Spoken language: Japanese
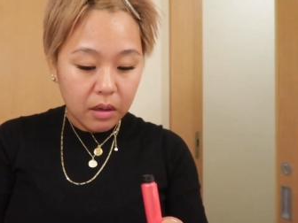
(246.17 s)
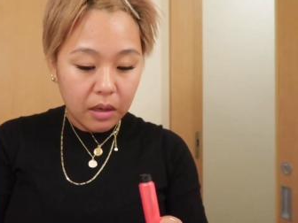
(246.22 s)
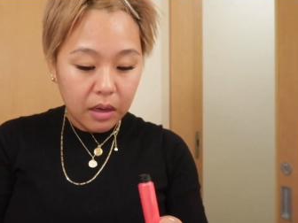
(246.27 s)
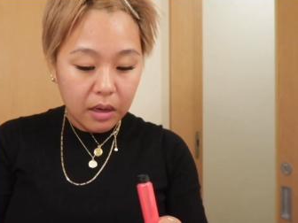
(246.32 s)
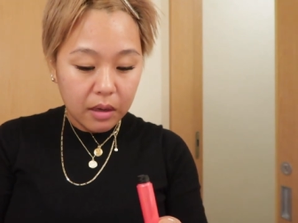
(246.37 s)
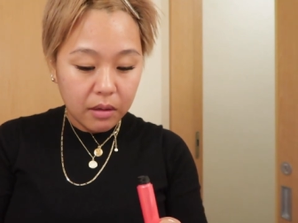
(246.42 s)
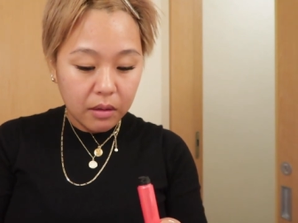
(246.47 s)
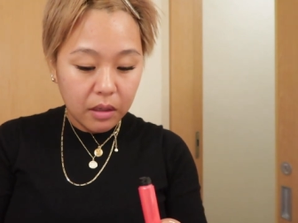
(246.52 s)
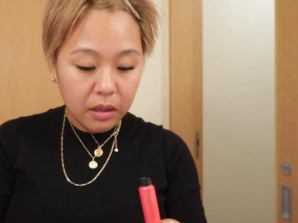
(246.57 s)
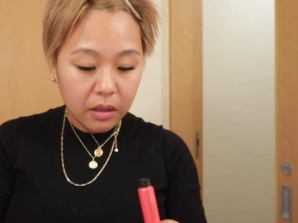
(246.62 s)

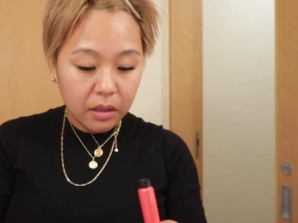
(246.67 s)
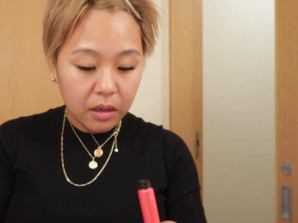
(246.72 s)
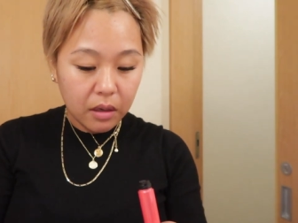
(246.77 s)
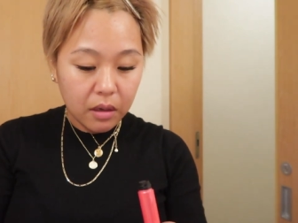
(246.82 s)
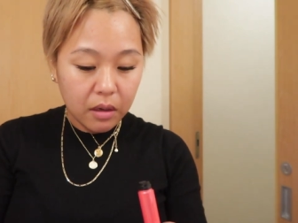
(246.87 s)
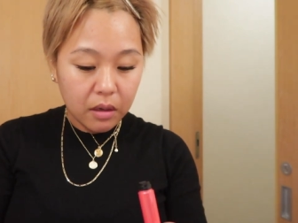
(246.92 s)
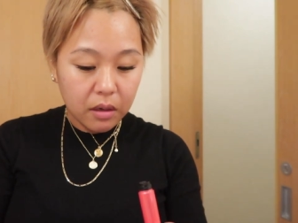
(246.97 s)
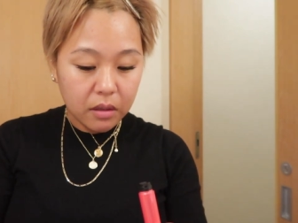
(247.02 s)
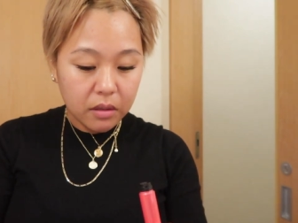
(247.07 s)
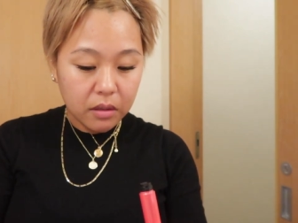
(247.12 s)
隠れてっ
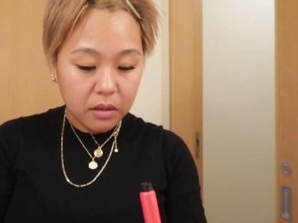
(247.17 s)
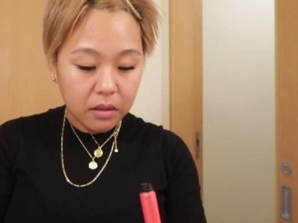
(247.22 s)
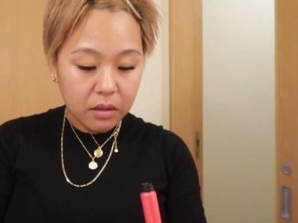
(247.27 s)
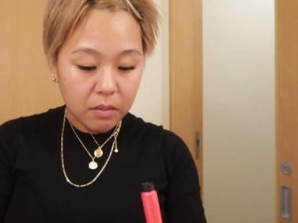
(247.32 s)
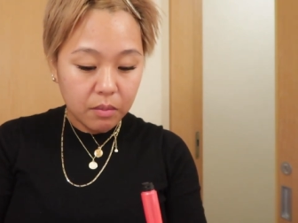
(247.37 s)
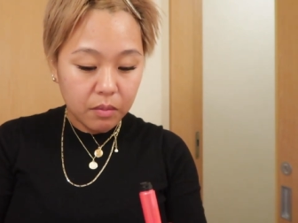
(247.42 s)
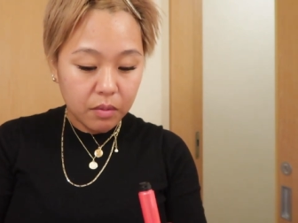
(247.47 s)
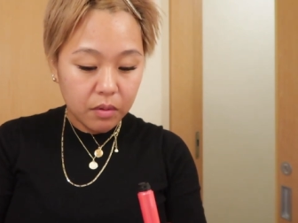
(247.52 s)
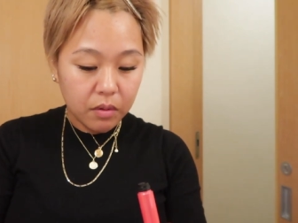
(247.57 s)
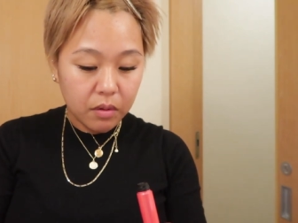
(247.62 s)
からさ
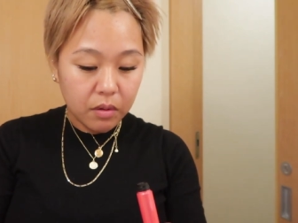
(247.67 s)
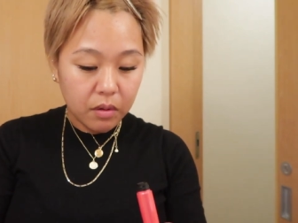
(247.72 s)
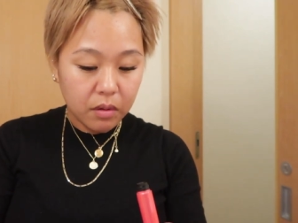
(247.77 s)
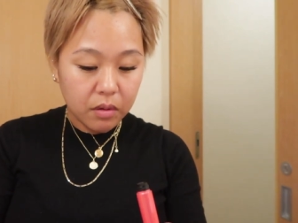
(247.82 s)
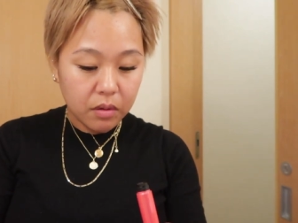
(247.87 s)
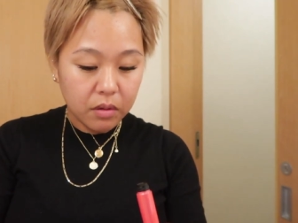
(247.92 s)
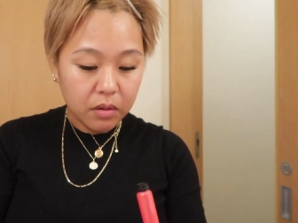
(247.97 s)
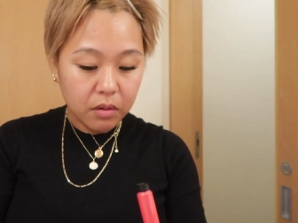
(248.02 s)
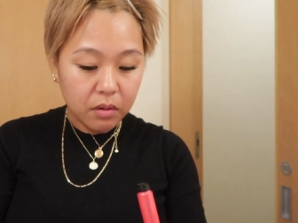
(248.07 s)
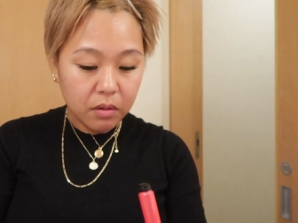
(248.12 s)
全部っていう
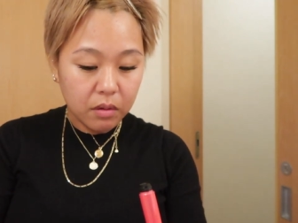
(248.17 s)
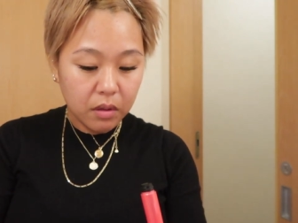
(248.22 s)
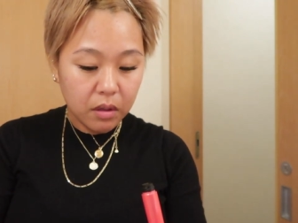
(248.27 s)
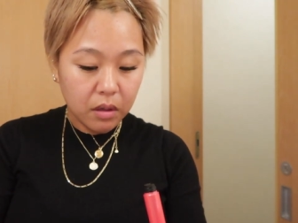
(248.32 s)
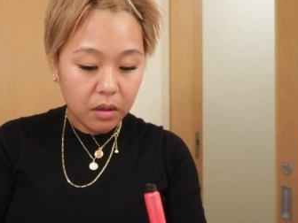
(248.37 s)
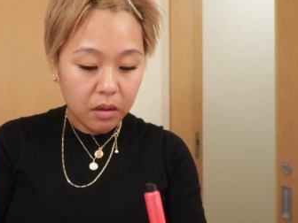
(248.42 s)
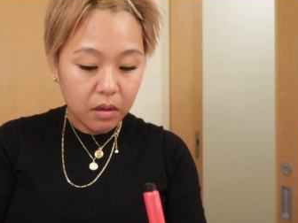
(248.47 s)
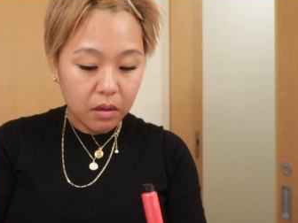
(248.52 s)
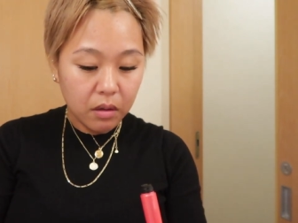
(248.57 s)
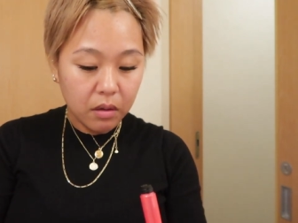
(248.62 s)
話だよ
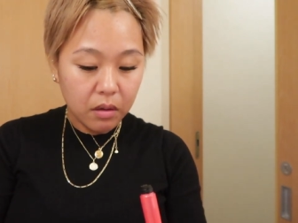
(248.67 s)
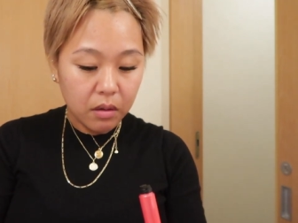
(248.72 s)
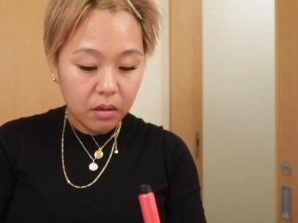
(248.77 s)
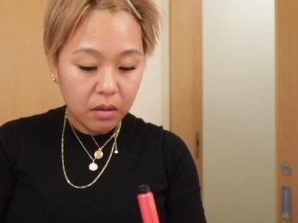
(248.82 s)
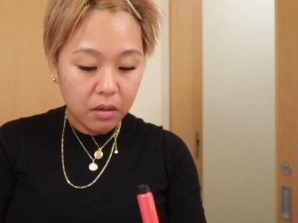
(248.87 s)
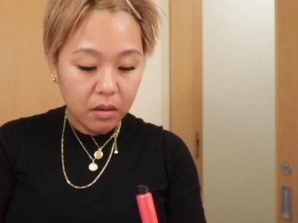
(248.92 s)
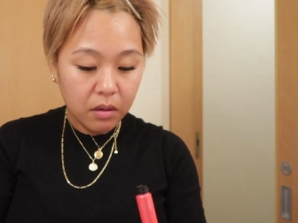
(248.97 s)
ね